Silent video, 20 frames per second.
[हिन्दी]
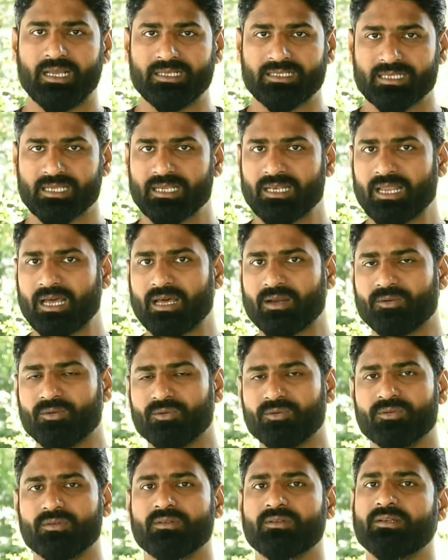एस एल आर
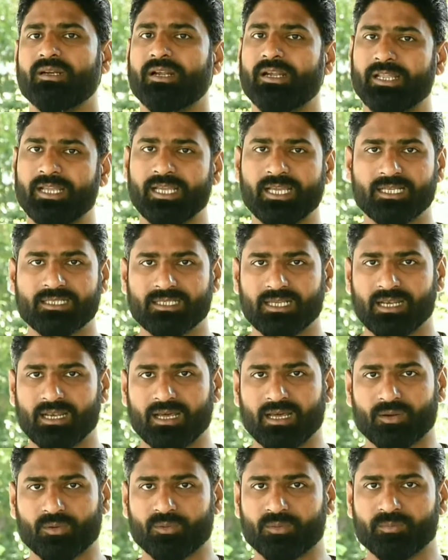ओ डी एस एल
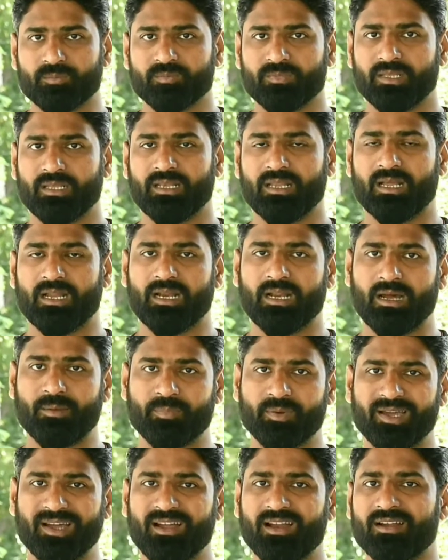आर ओ
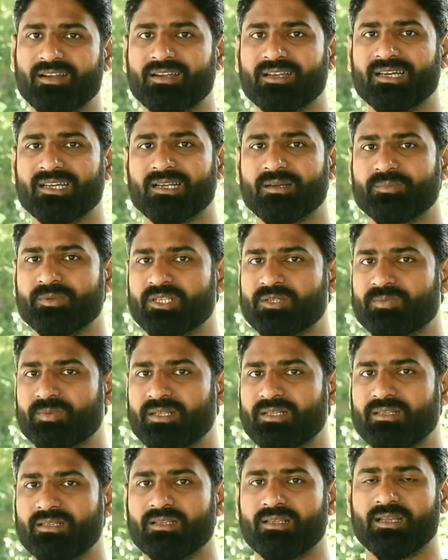आपका अट्ठारह
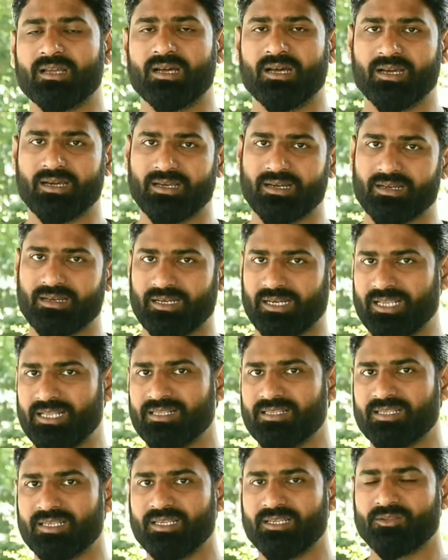पचपन अगर
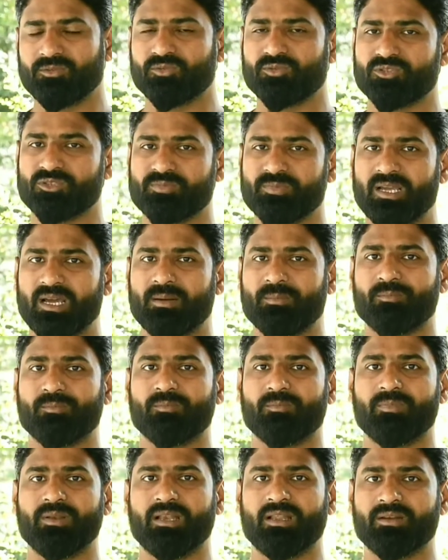लेंस है तो उसमें आप
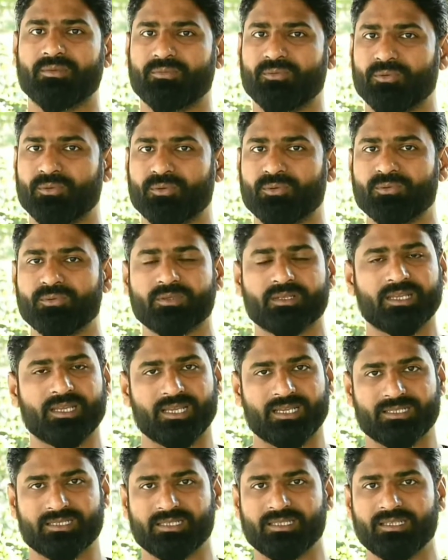ब्लर फोटो
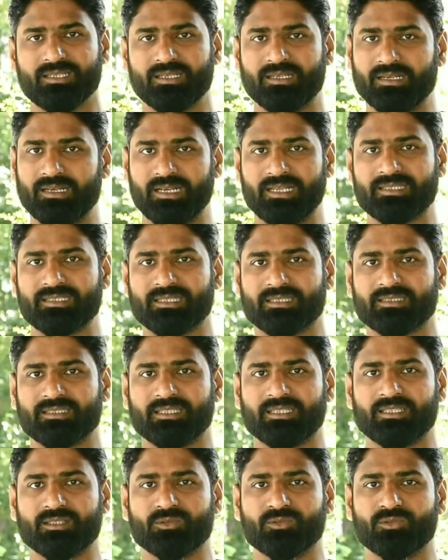कैसे ले सकते
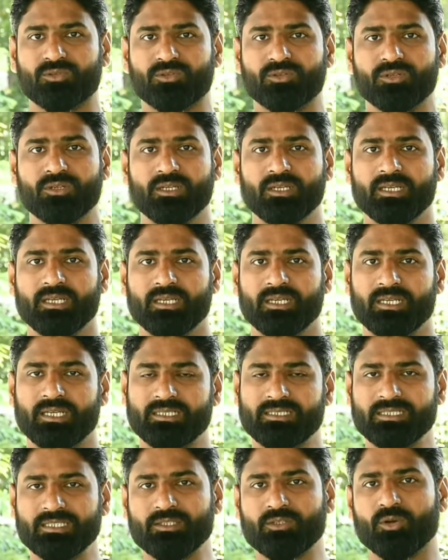हैं तो
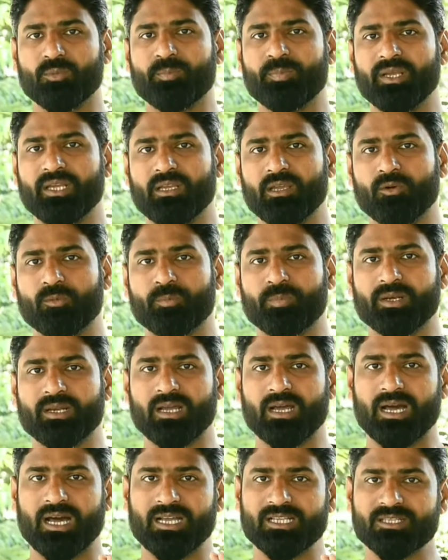इसी टॉपिक के ऊपर
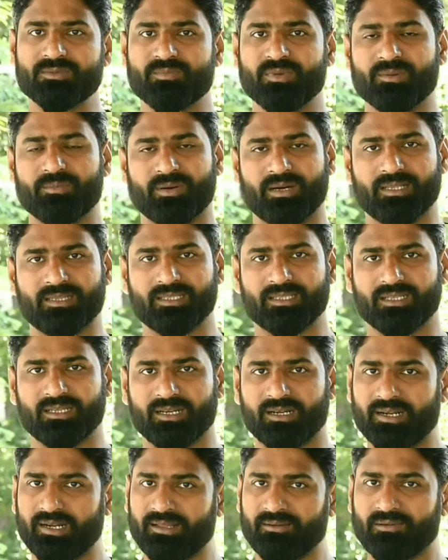आज मैं बात
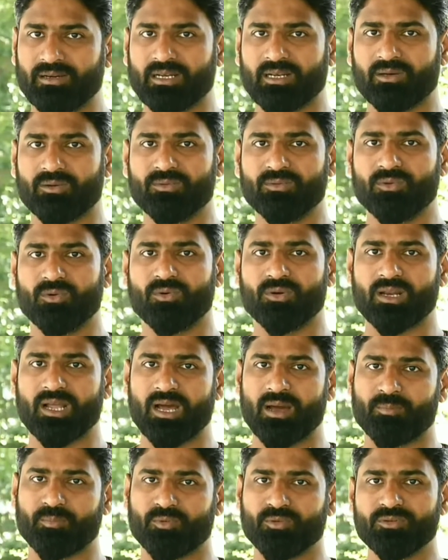करने वाला हूं और
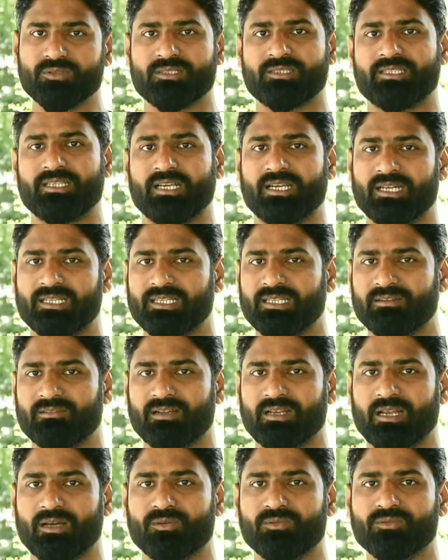आपको सिखाने
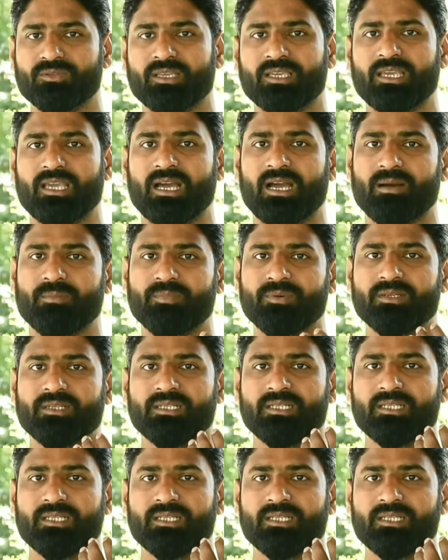वाला हूं कि आप